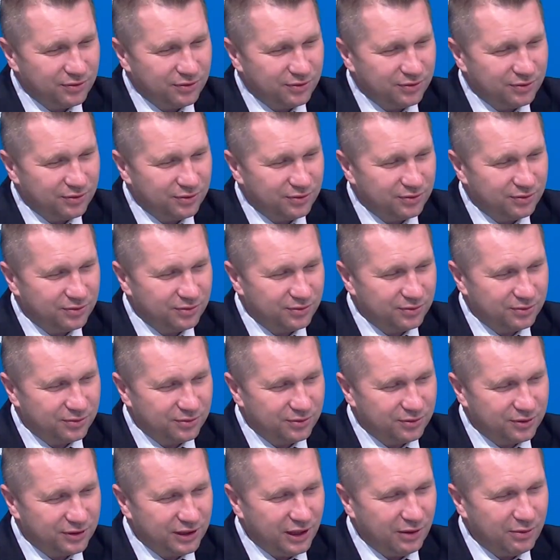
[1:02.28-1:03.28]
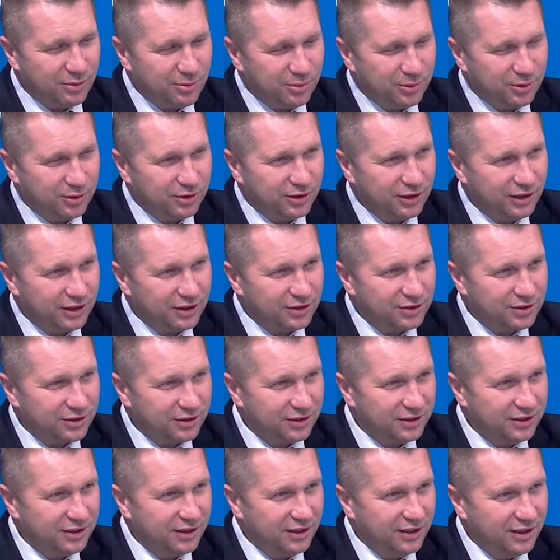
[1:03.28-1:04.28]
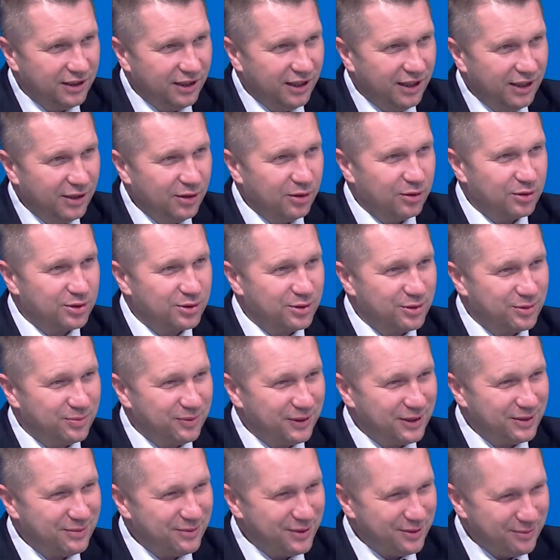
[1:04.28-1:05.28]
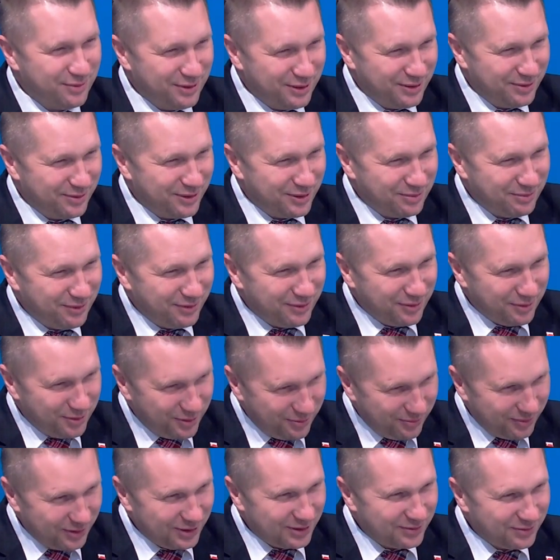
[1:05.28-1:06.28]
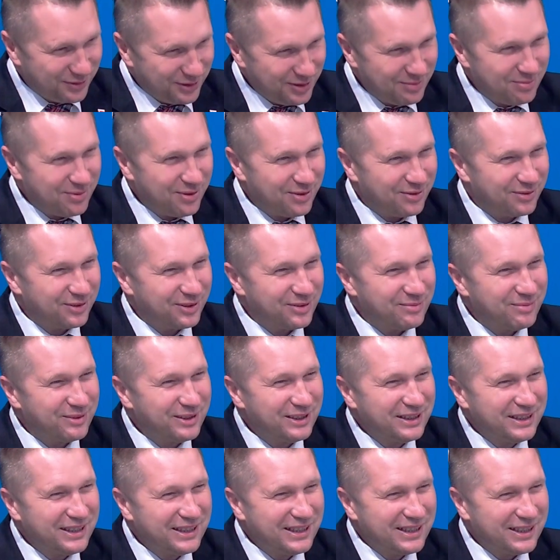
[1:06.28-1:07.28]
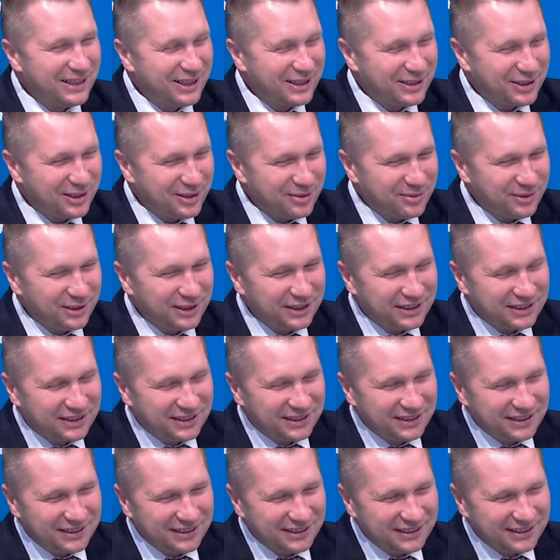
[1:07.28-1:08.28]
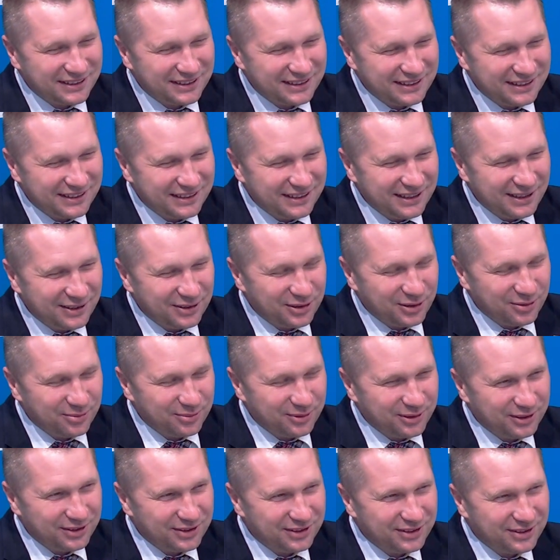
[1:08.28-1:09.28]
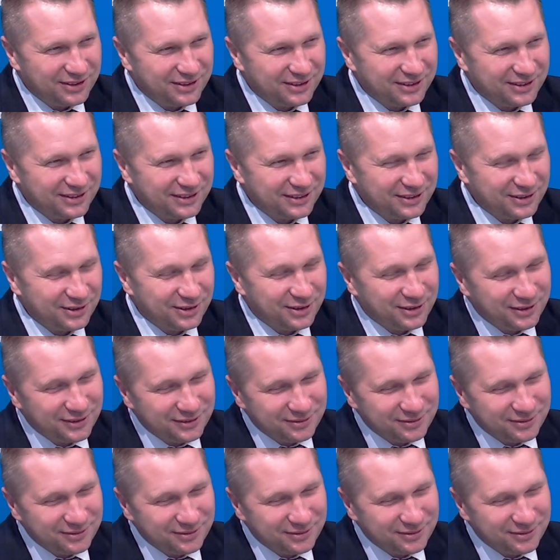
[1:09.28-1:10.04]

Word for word: w, w stałym kontakcie, ale o czym z panem premierem rozmawiam, to państwu nie powiem. Natomiast, natomiast szkoda, no,